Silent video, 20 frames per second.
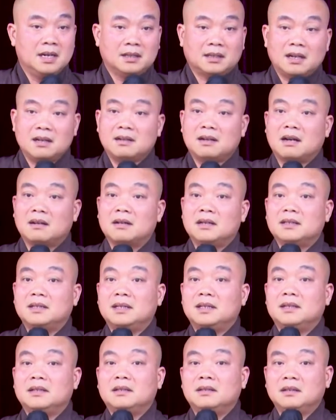thân cận đó
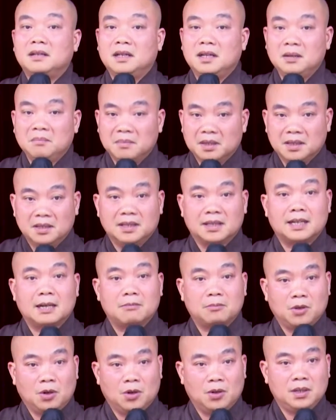chi để mình được
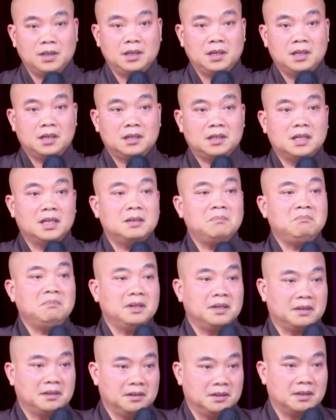học hối để
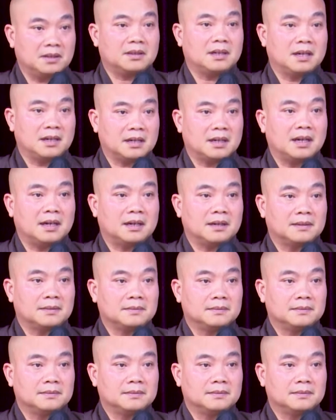mình được thân cận